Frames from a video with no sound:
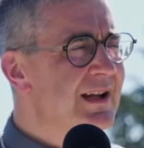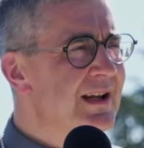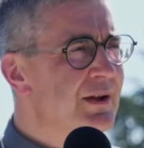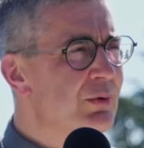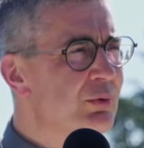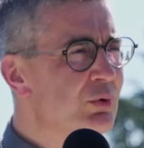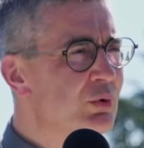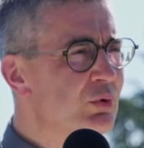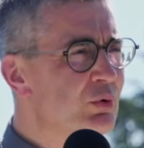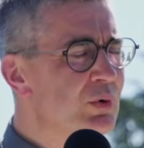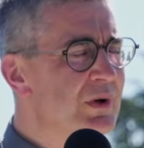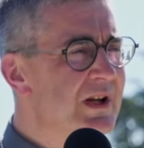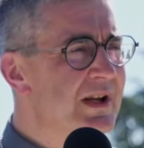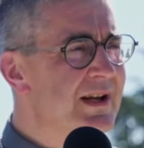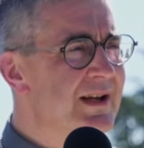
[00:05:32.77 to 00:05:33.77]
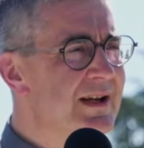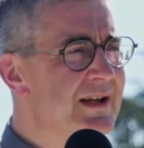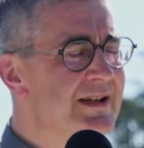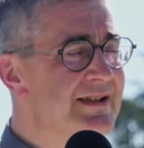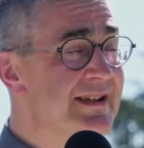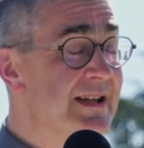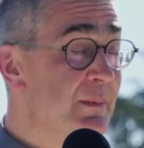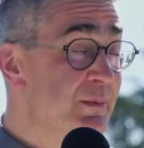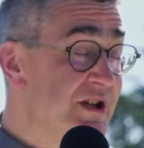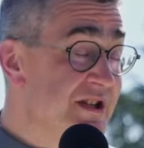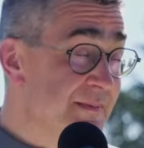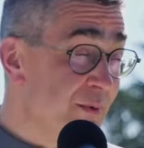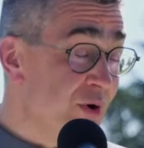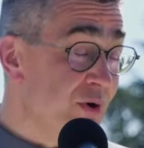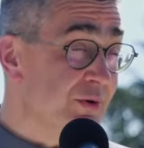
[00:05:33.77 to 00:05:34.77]
donc de tous les, les,
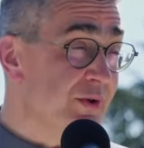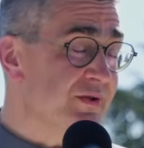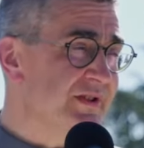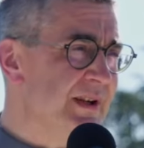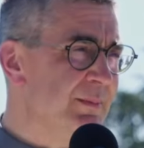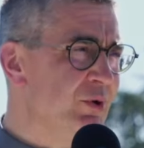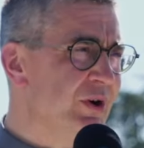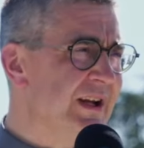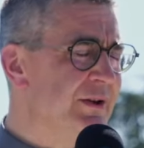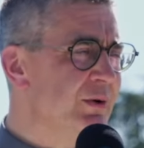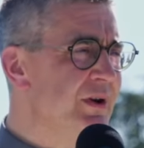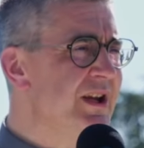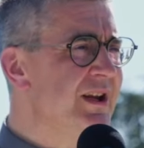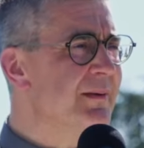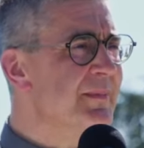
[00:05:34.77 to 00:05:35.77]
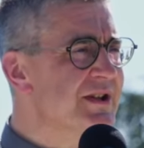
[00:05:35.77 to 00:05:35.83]
établissements d'enseignement catholique,